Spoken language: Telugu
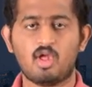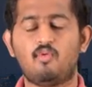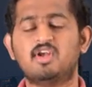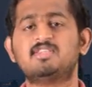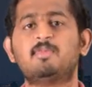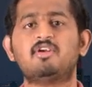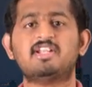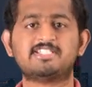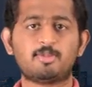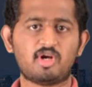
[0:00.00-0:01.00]
వన్స్ మనం
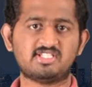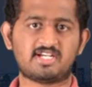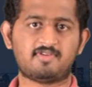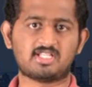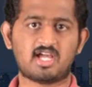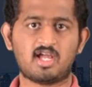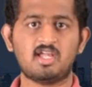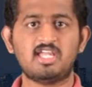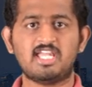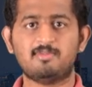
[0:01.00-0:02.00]
నిద్రపోయిన తర్వాత
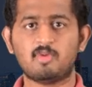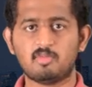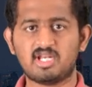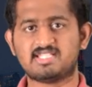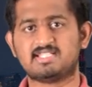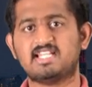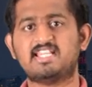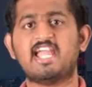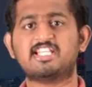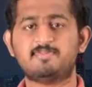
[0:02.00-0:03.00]
ఈ మెమరీస్
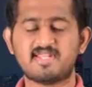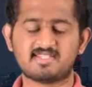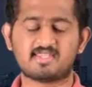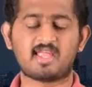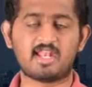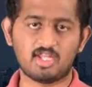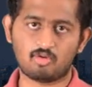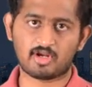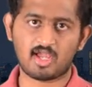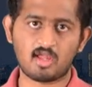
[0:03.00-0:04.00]
లేదా ఎక్స్పీరియన్సెస్ అన్నీ
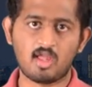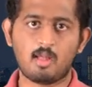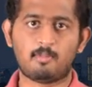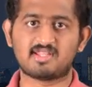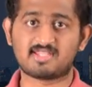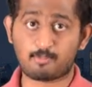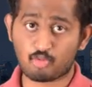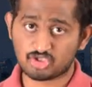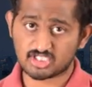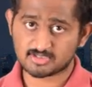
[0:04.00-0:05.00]
కూడా మన
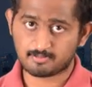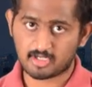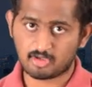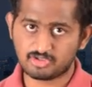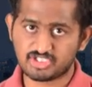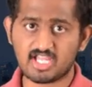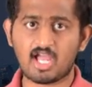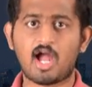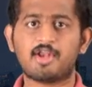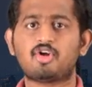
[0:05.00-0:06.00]
సబ్కాన్షియస్ మైండ్ నుంచి
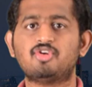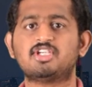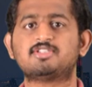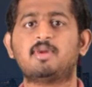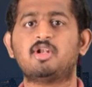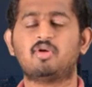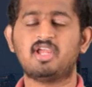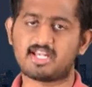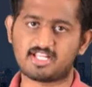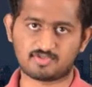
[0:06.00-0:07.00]
అన్కాన్షియస్
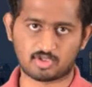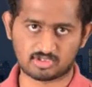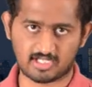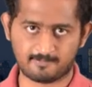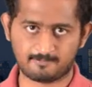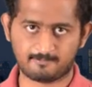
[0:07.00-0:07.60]
మైండ్లోకి ట్రాన్స్ఫర్ అవుతాయి